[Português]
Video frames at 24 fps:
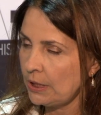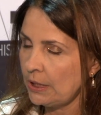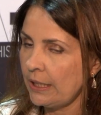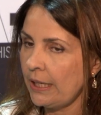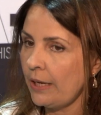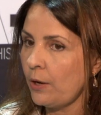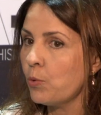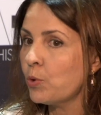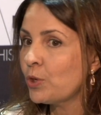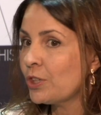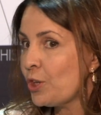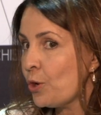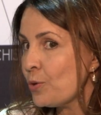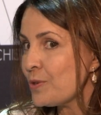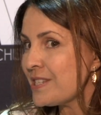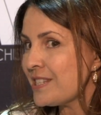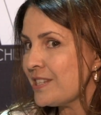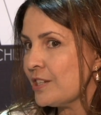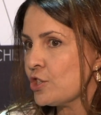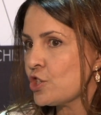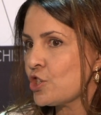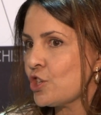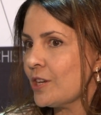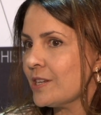Né? O que eu
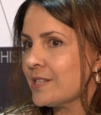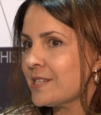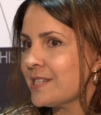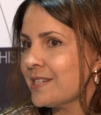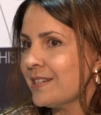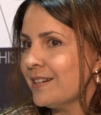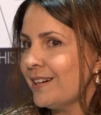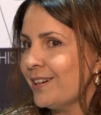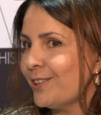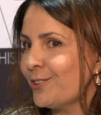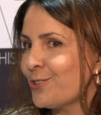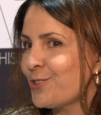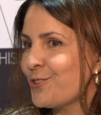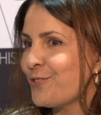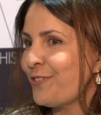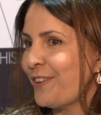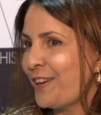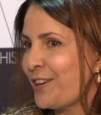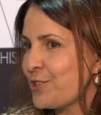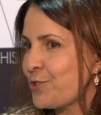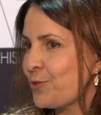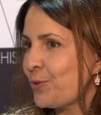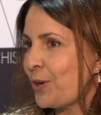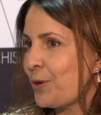senti esse ano,
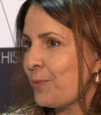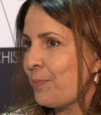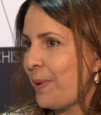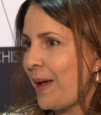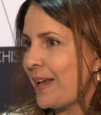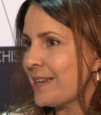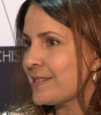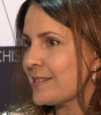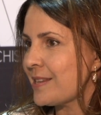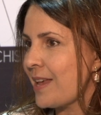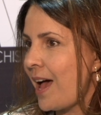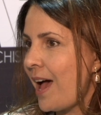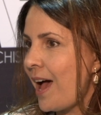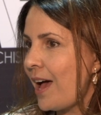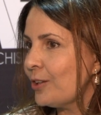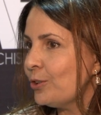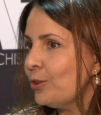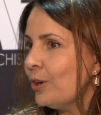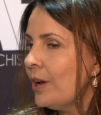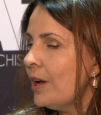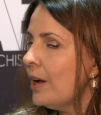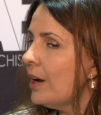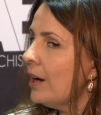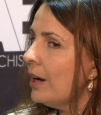diferente do ano
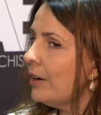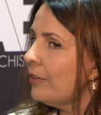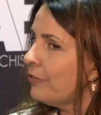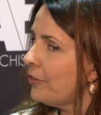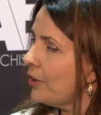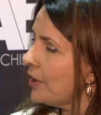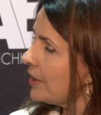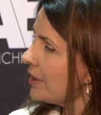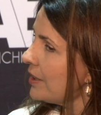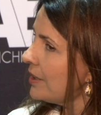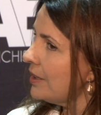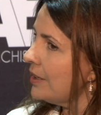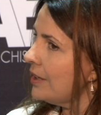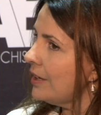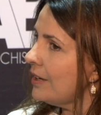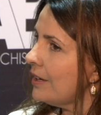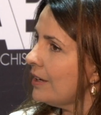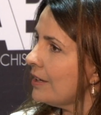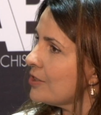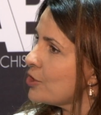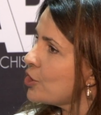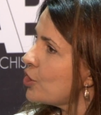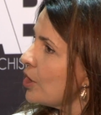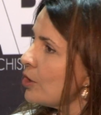passado, foi que
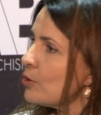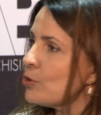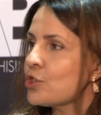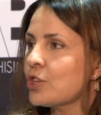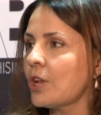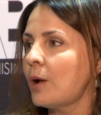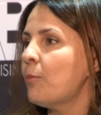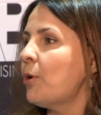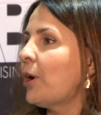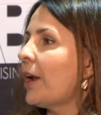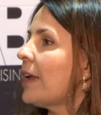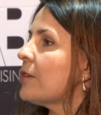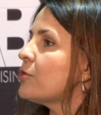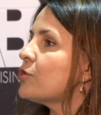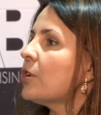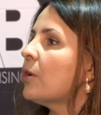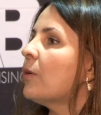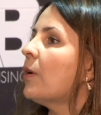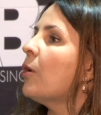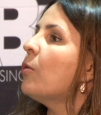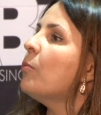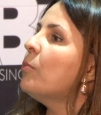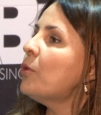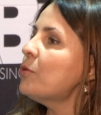Dia dos Namorados
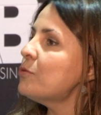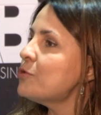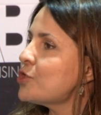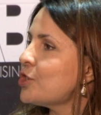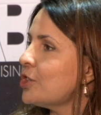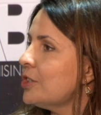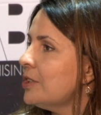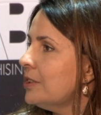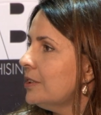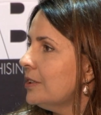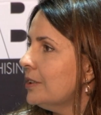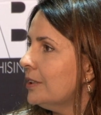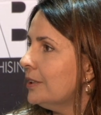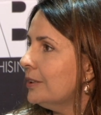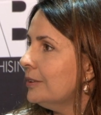não é um bom dia.